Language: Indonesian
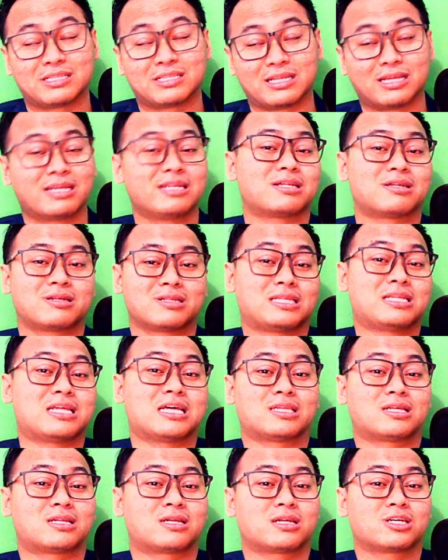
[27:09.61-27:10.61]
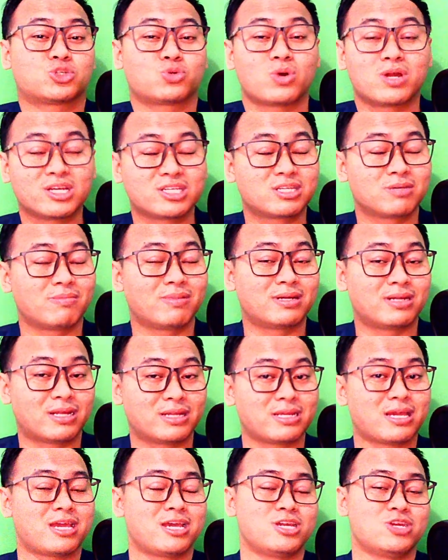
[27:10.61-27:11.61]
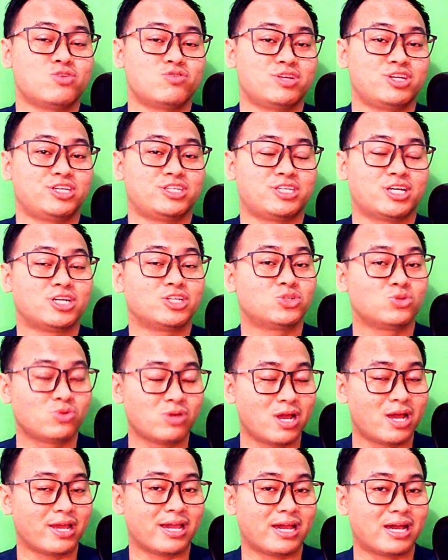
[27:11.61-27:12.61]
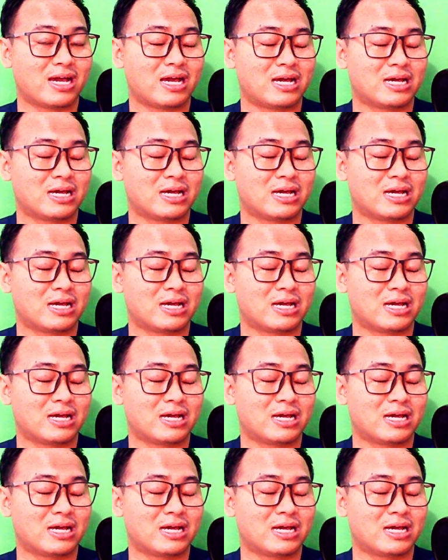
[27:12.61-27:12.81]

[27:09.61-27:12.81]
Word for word: tidak terkecuali sebenarnya Indonesia juga ya